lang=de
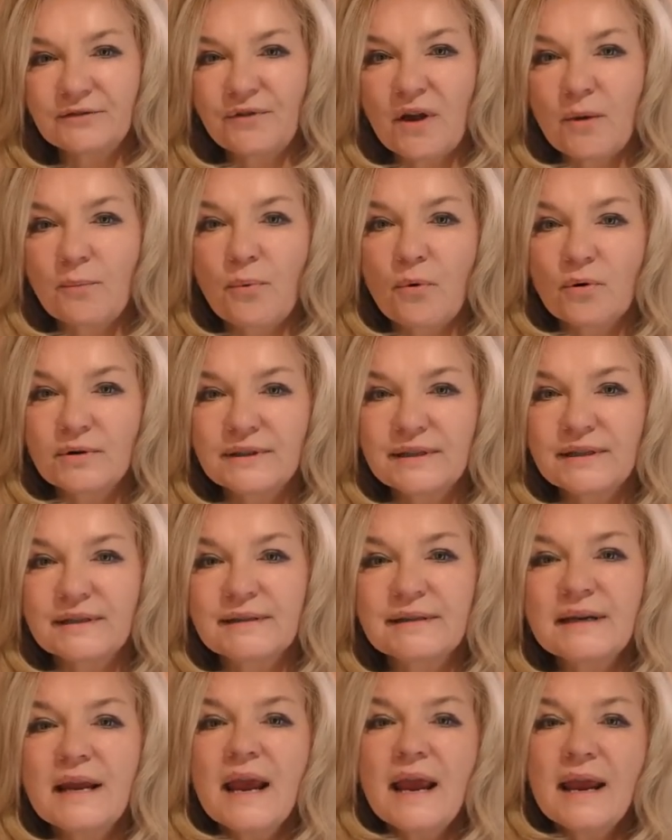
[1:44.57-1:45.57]

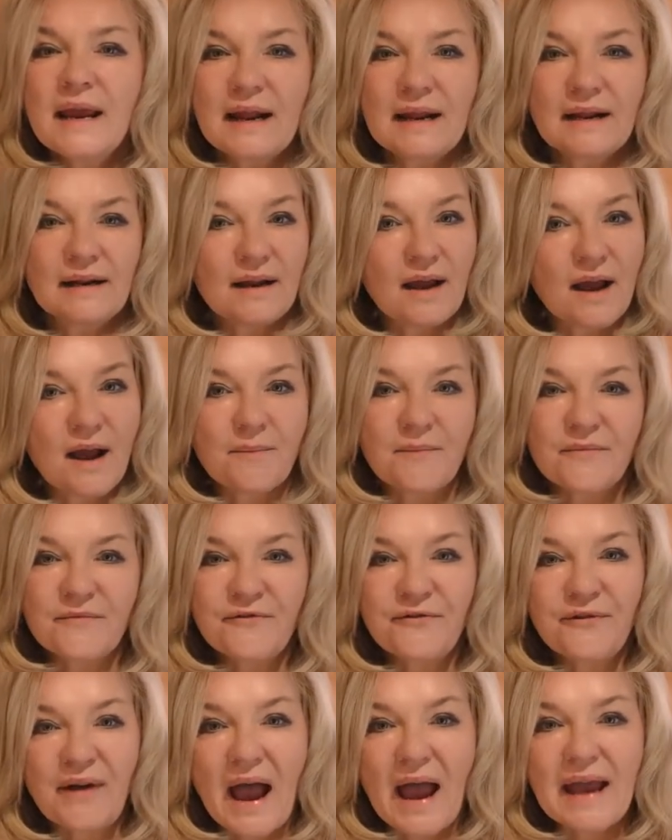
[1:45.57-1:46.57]
verbunden ähm,
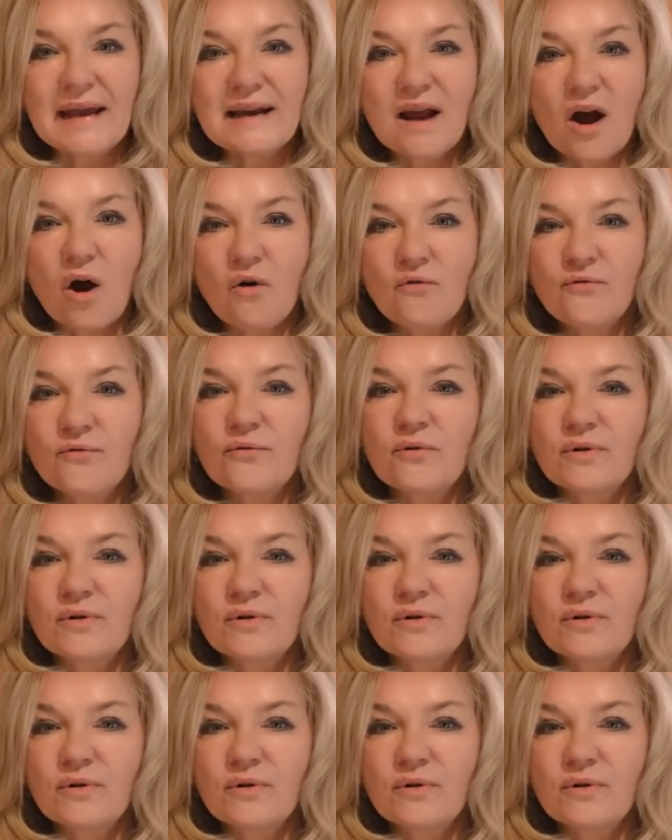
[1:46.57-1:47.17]
Freilauf.